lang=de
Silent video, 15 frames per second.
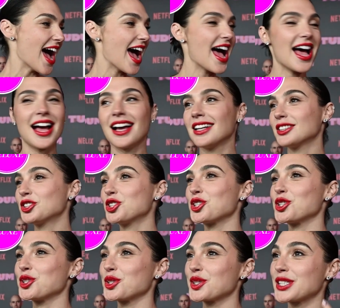Leben und die
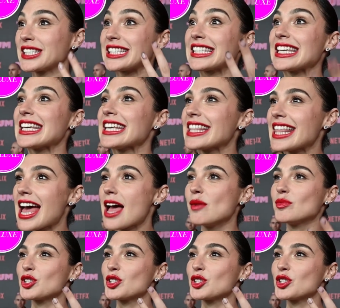zerrütteten Familien.